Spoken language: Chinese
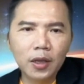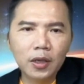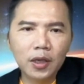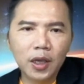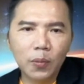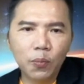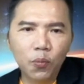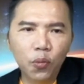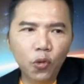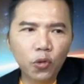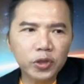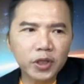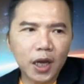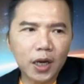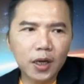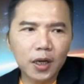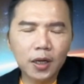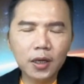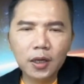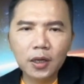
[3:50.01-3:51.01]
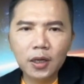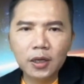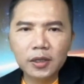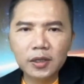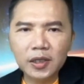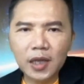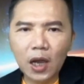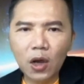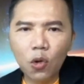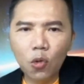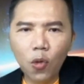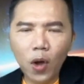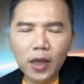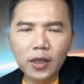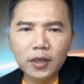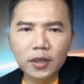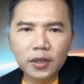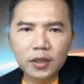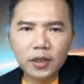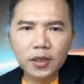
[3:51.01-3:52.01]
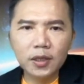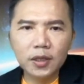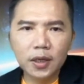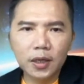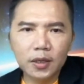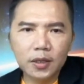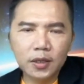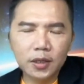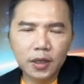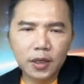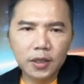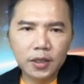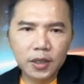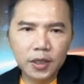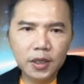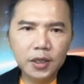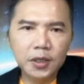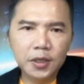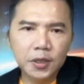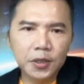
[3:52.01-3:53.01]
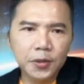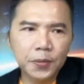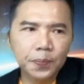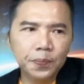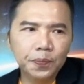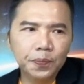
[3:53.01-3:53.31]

也扑杀了上万只的这个鸡只，